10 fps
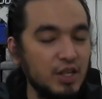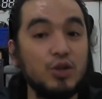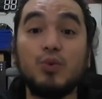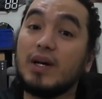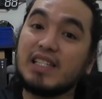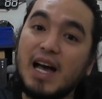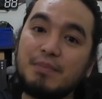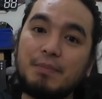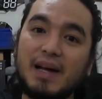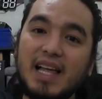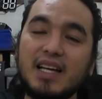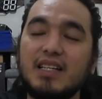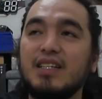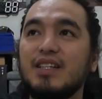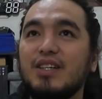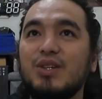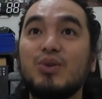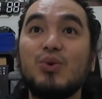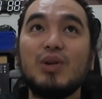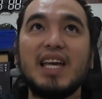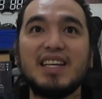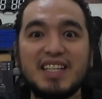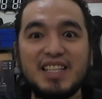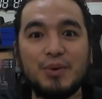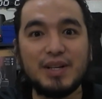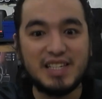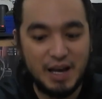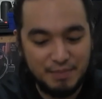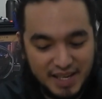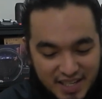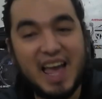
Yung wasabi pala. Yung kulay green na wasabi.